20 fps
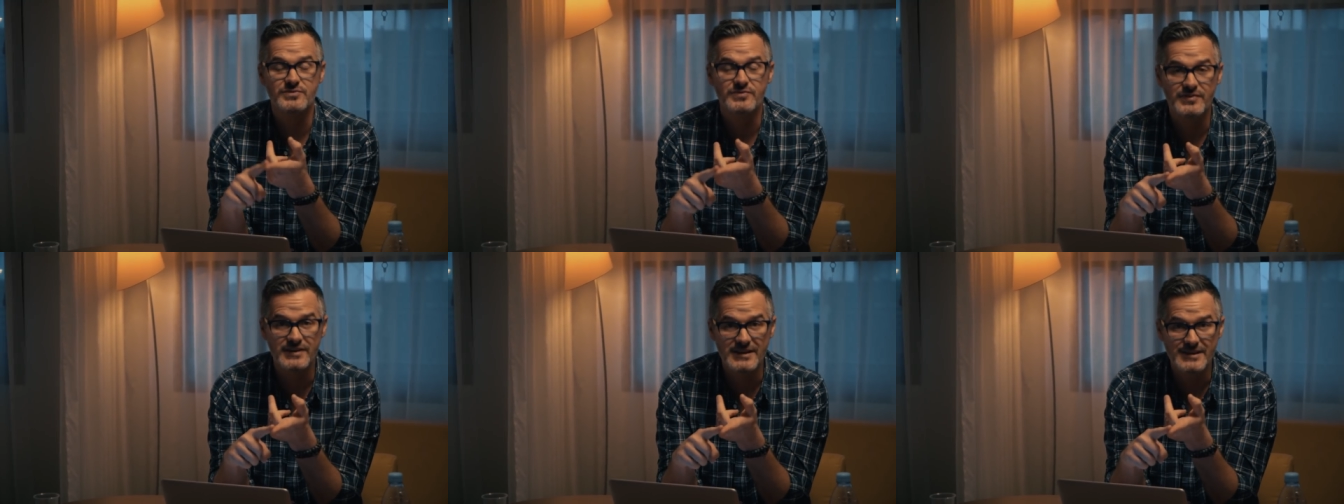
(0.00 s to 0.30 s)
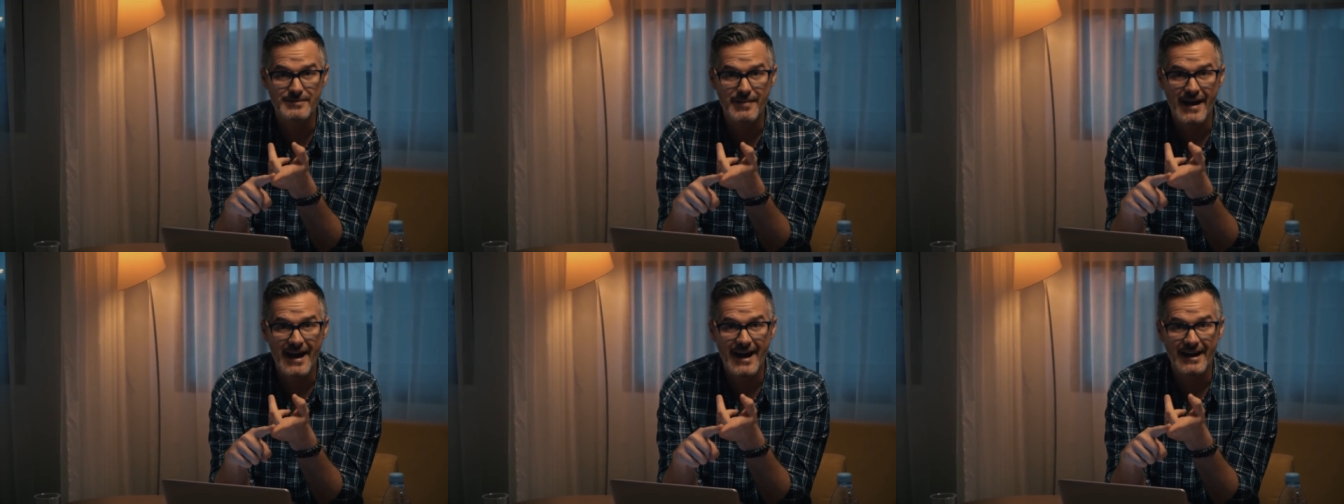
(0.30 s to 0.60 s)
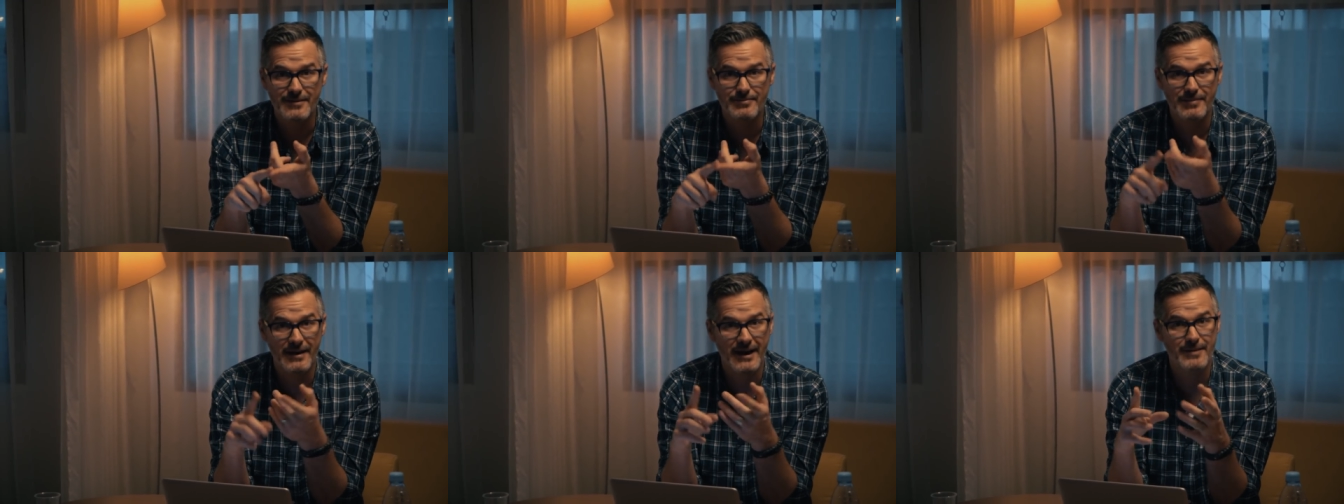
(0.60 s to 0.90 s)

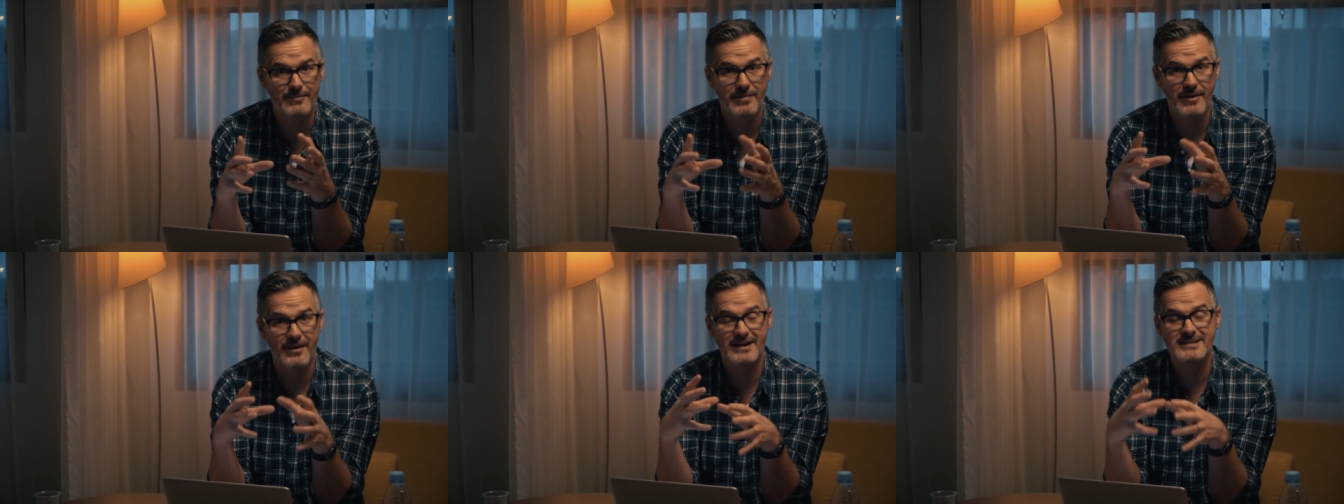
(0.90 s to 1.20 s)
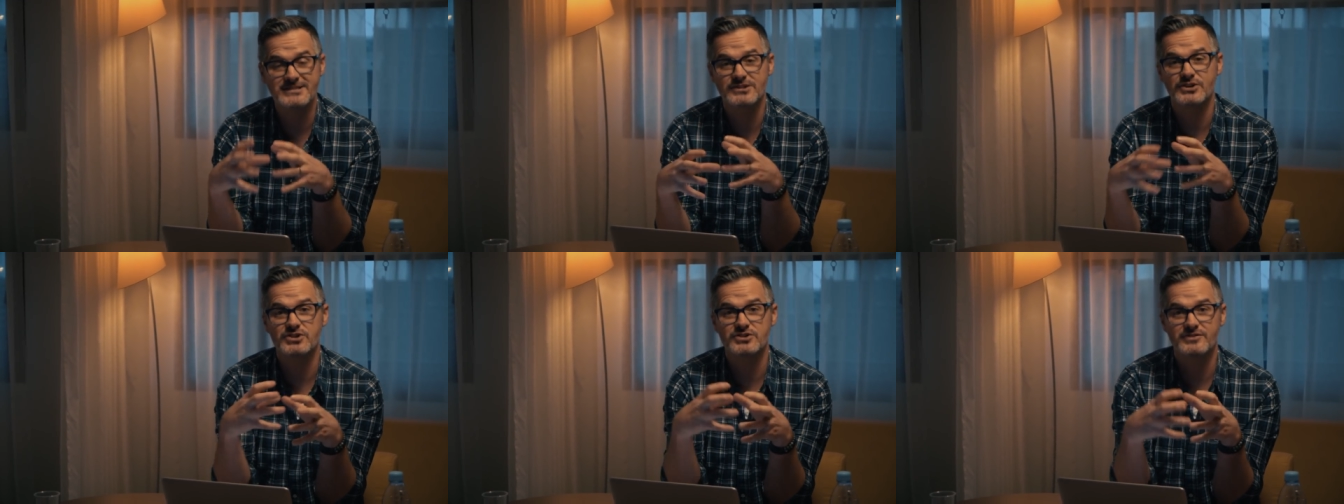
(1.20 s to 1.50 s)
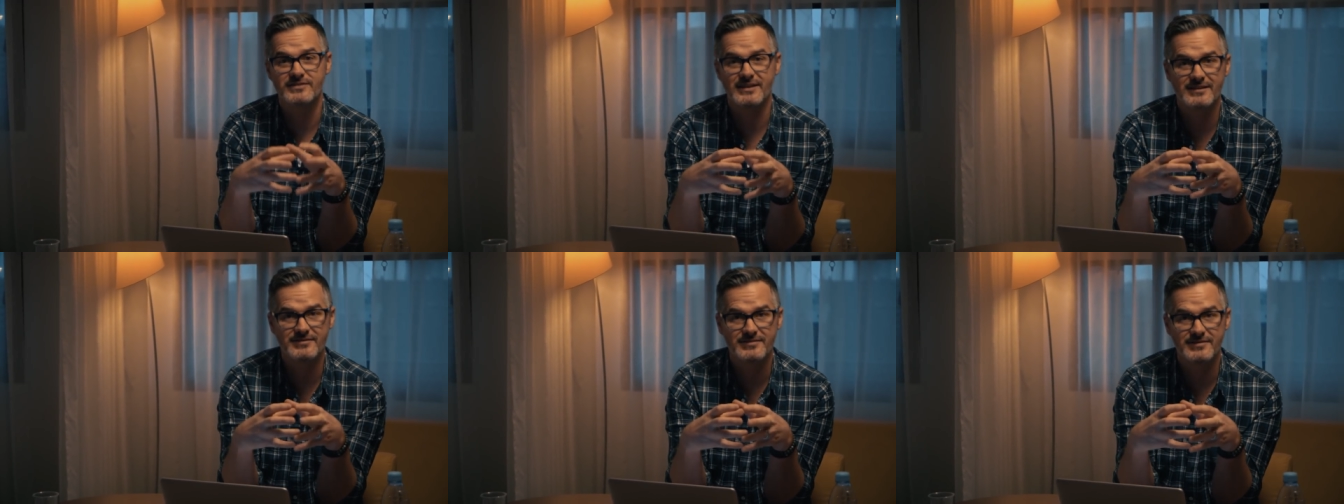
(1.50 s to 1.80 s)
feedback par rapport à ce que
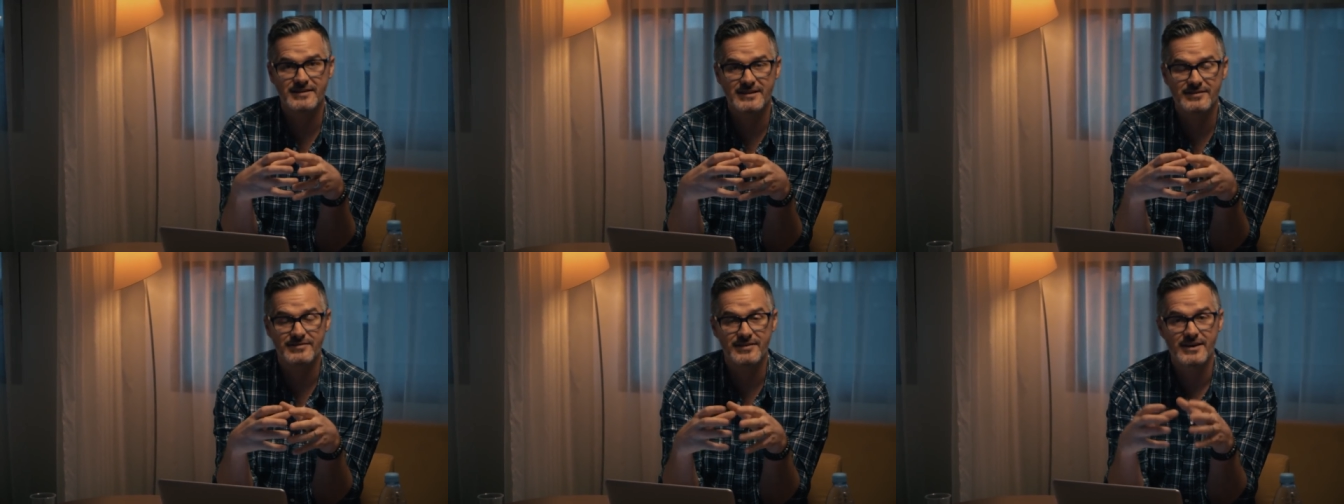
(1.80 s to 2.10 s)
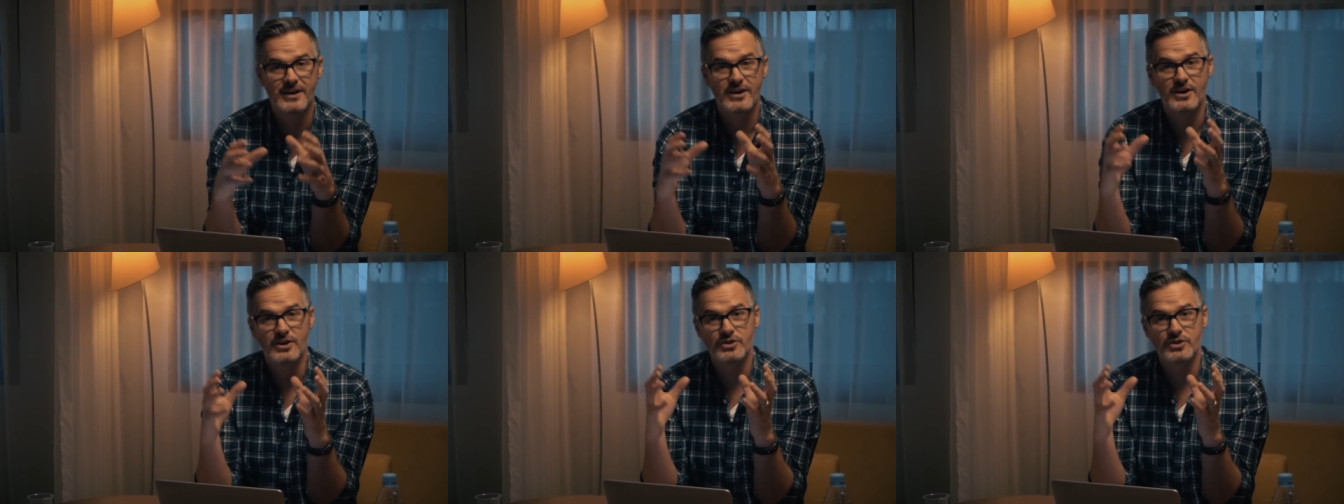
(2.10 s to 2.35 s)
je viens de vivre?